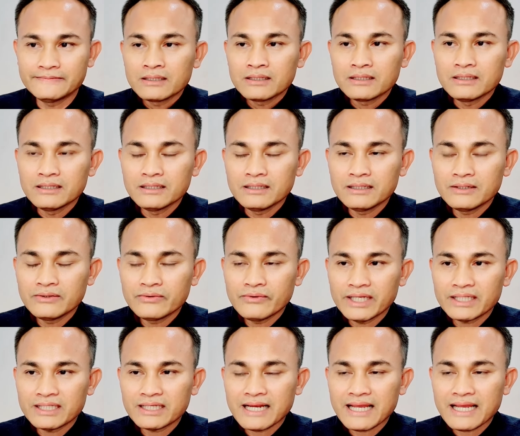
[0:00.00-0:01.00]
คือเวท
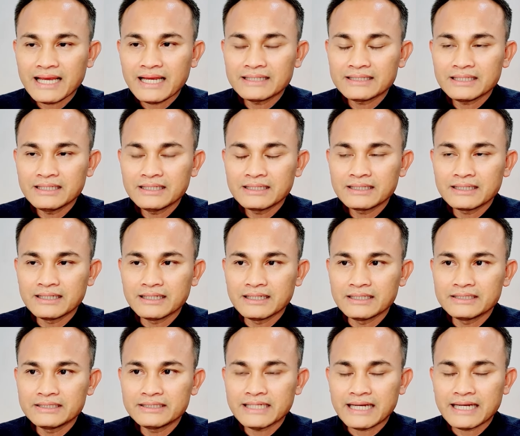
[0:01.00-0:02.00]
นาที่เกิด
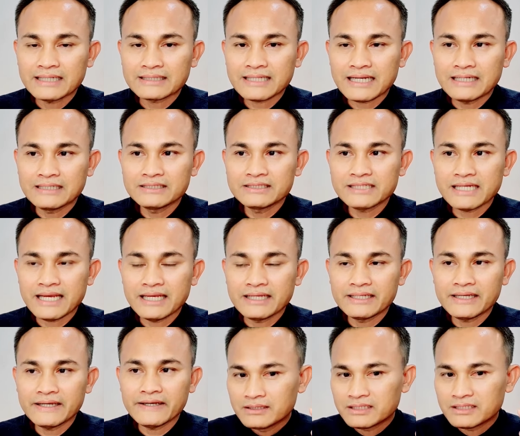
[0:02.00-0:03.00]
จากทางใจเนี่ย
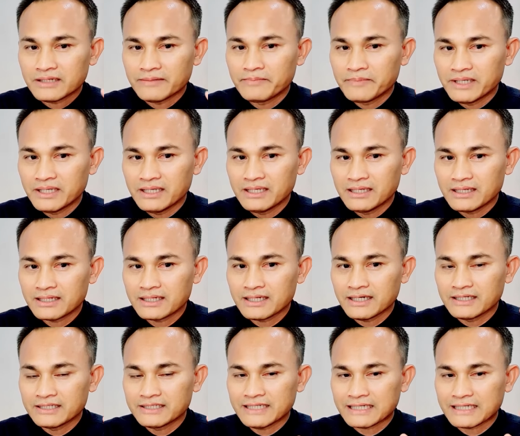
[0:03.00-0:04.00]
จะมีเกิ
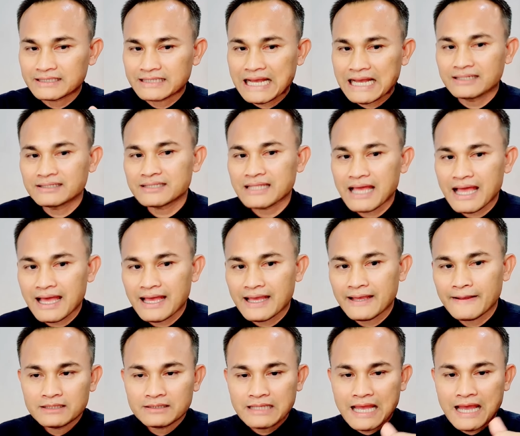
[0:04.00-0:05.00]
ดจากทางตา
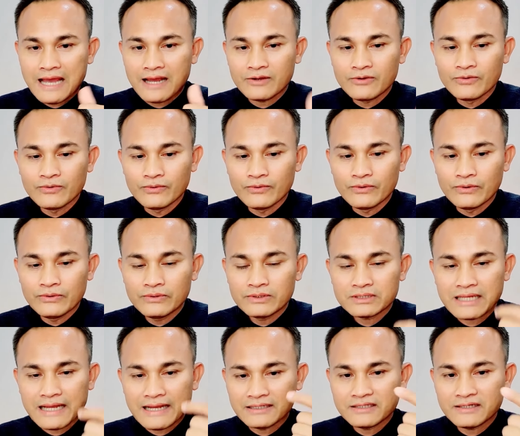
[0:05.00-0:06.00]
ทางหู
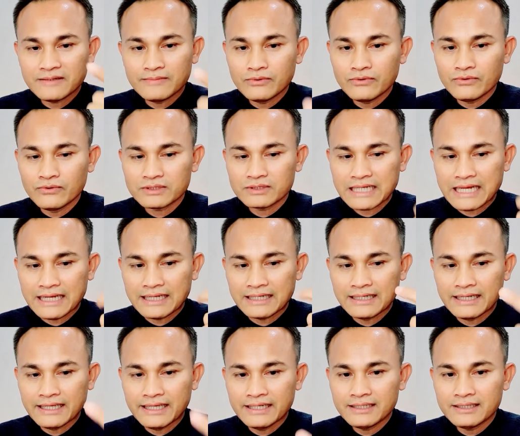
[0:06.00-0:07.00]
ทางจมูก ทาง
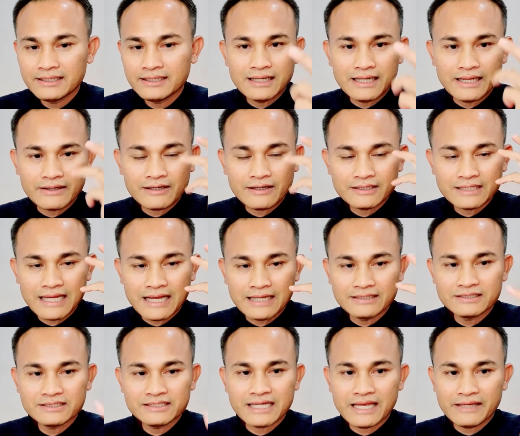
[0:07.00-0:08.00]
ลิ้นแล้วก็ทาง
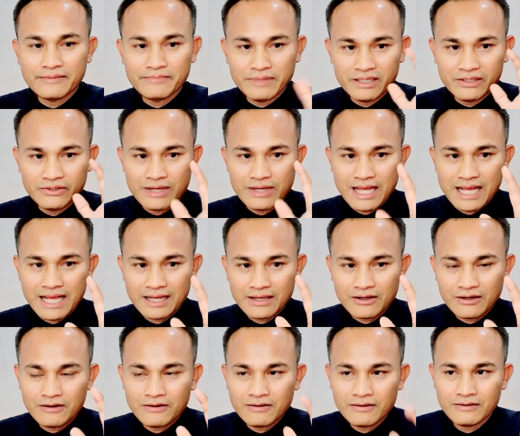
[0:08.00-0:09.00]
ใจมีอยู่ 5
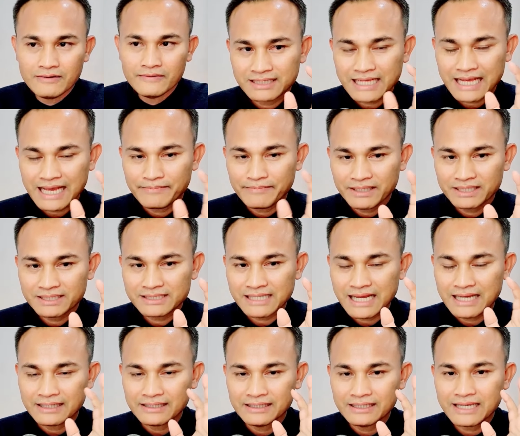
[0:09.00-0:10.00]
ข้อ การพัสสะ
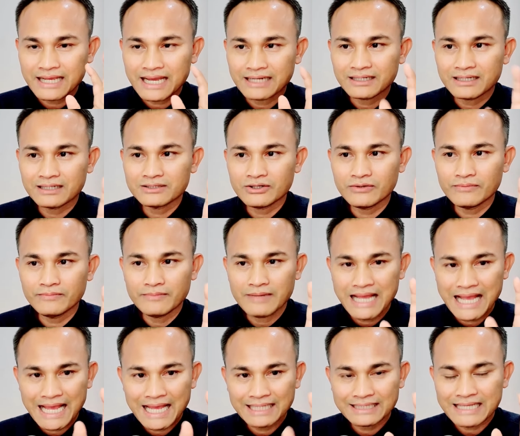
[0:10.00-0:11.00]
หรือการกระทบ
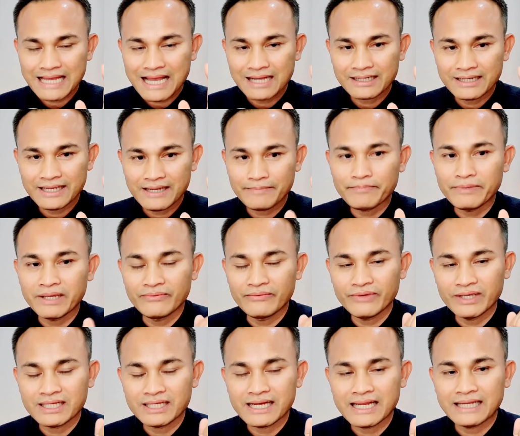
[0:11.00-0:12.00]
5 ทางเนี่ยเป็นเว
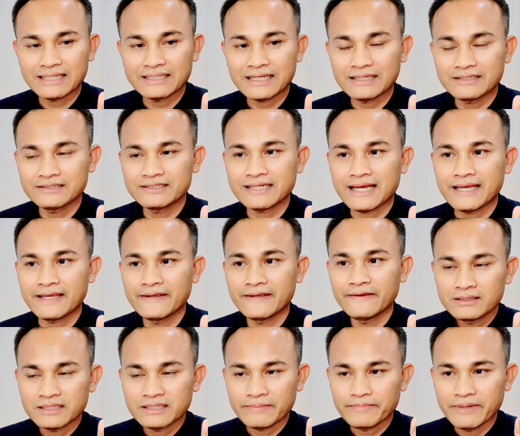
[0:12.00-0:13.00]
ทนาทางใจ
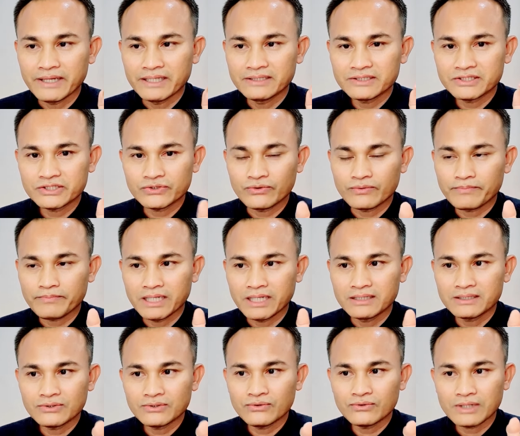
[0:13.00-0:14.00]
จะเป็นสุขเป็น
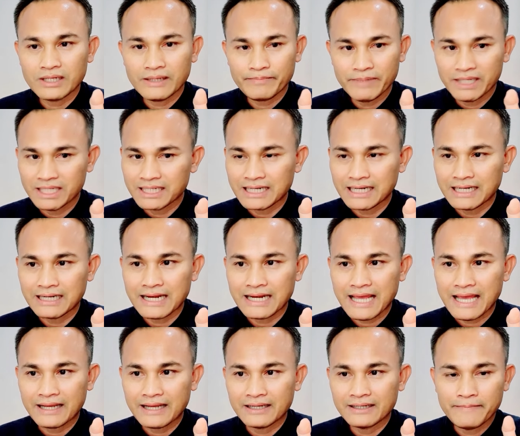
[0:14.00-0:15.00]
ทุกข์และเป็นกลางก
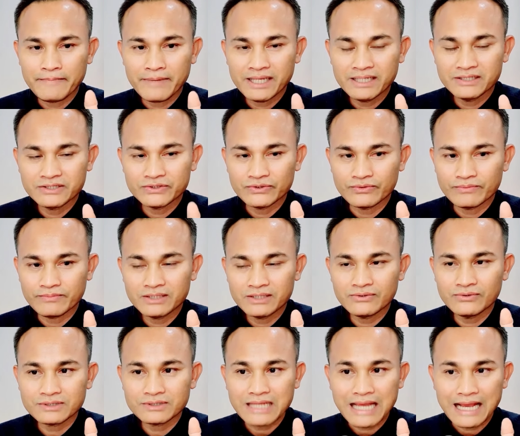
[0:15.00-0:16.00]
ลางไม่สุขไม่ทุ
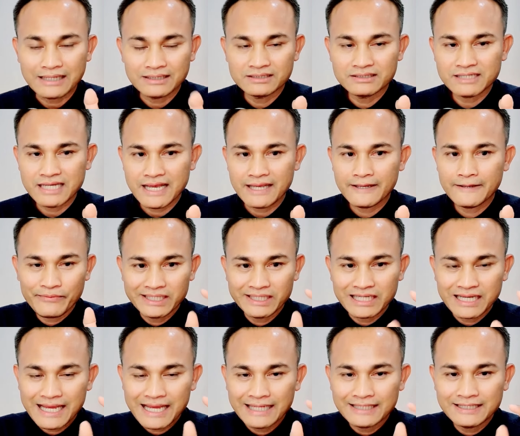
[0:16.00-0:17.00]
กข์ทางใจ เวท
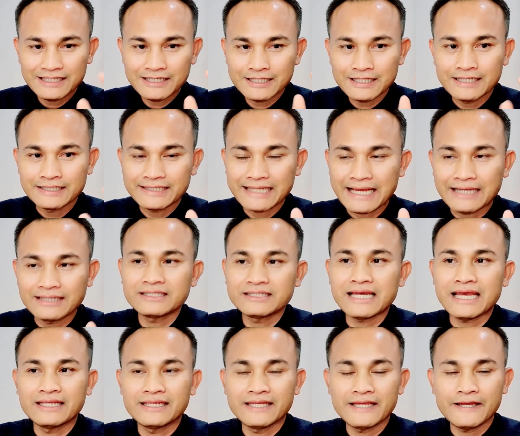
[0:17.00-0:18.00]
นาที่เกิดทางใจ
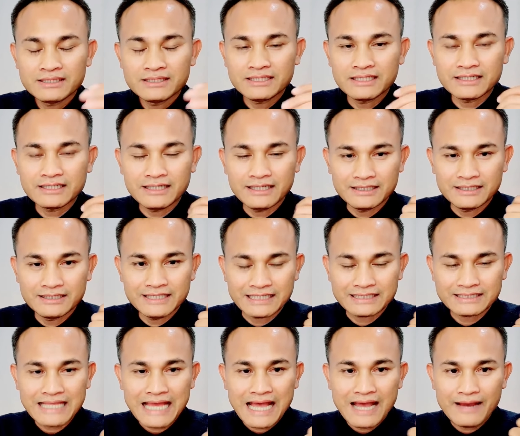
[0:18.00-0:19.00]
เนี่ยจะเกิดจาก
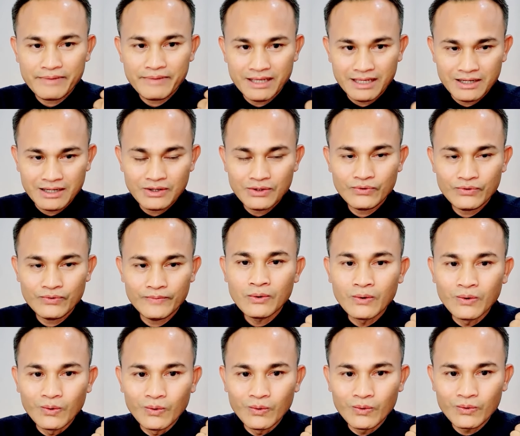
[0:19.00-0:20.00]
ตาไปเห็นรูป
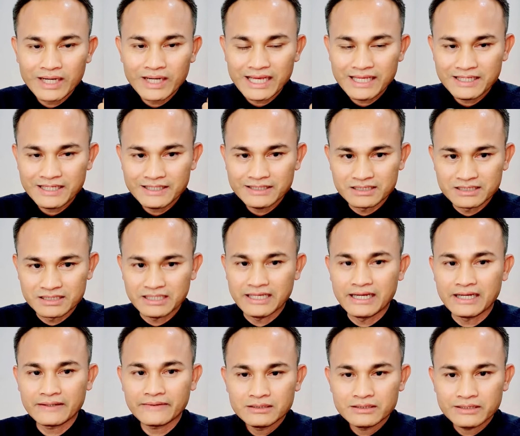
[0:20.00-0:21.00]
หูได้ยินเสียง
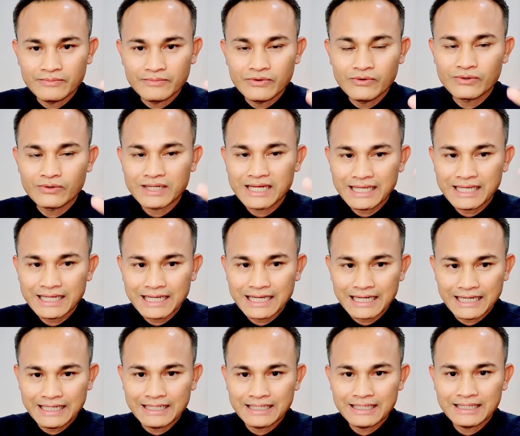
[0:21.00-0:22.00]
จมูกได้ก
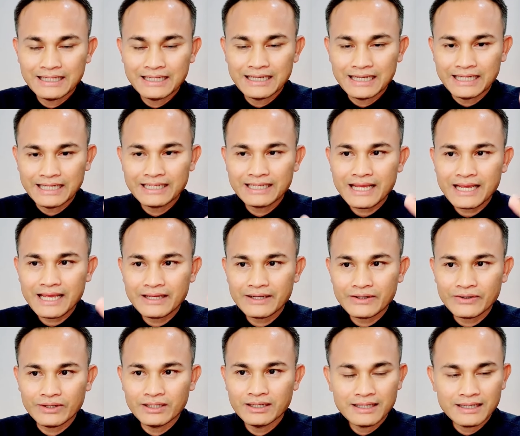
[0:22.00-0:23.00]
ลิ่น ลิ้นได้ร
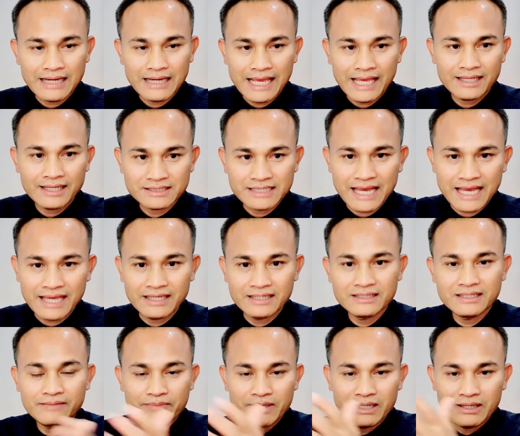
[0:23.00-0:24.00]
ส และใจ
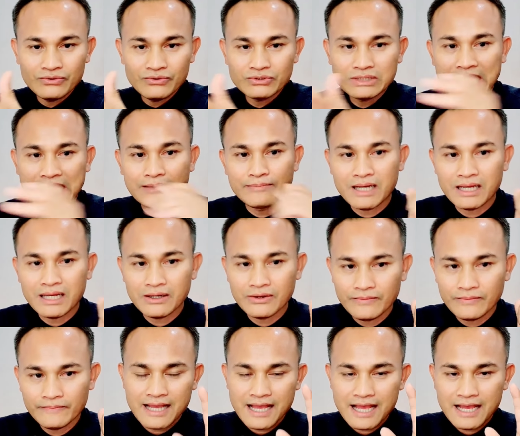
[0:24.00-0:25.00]
ที่ไปรู้ทันมาลม
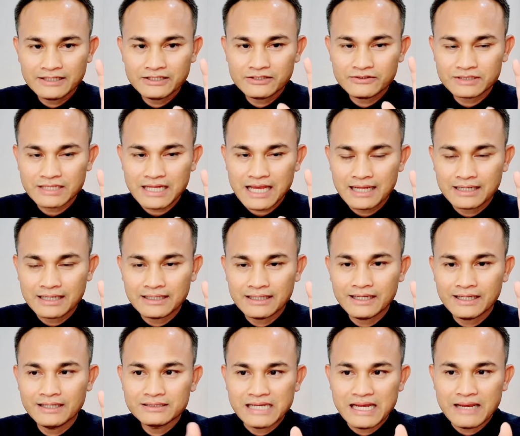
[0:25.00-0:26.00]
5 ช่องทางเนี่ย
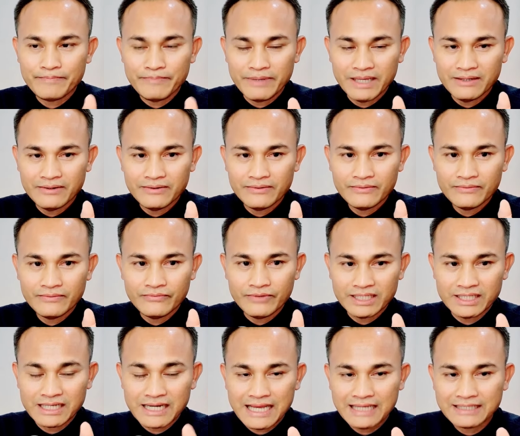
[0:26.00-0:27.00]
จะเป็นเวท
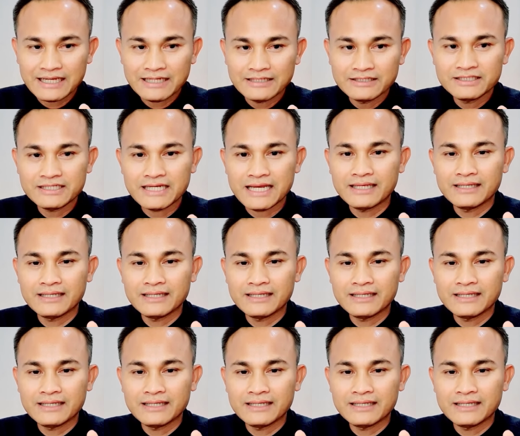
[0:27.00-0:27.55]
นาทางใจ